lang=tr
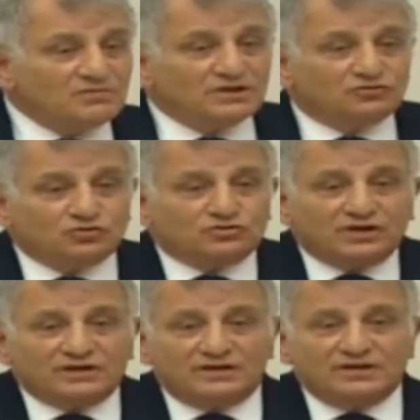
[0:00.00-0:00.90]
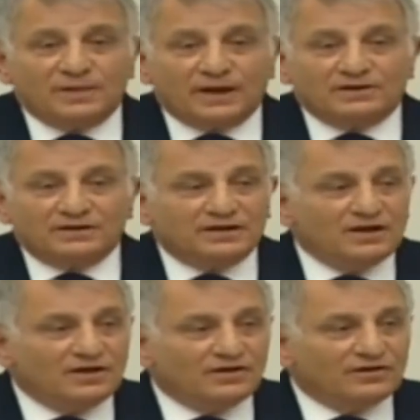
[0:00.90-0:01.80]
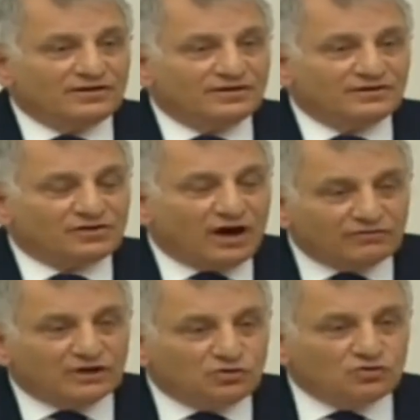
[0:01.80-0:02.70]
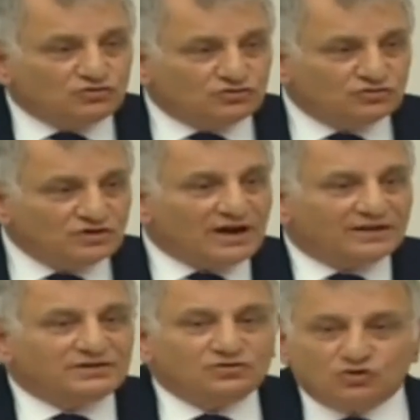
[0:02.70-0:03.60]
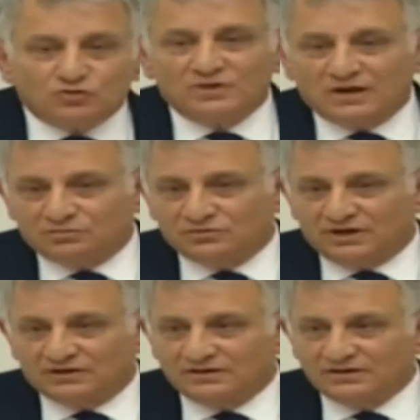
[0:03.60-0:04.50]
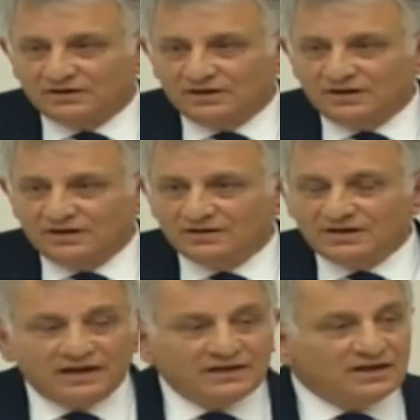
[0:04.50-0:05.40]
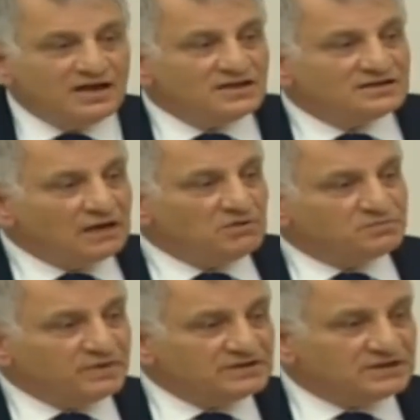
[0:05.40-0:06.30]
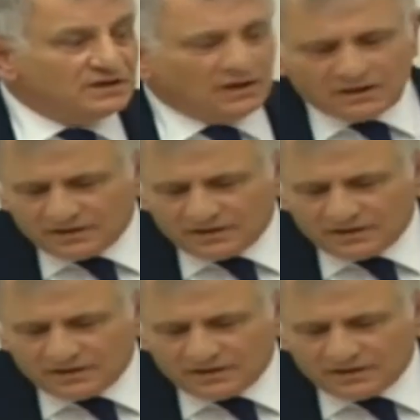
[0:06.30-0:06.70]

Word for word: beri Türkiye'nin hani e, kavga dövüş yarattığı kurumlar bunlar. Yani serbest piyasa e,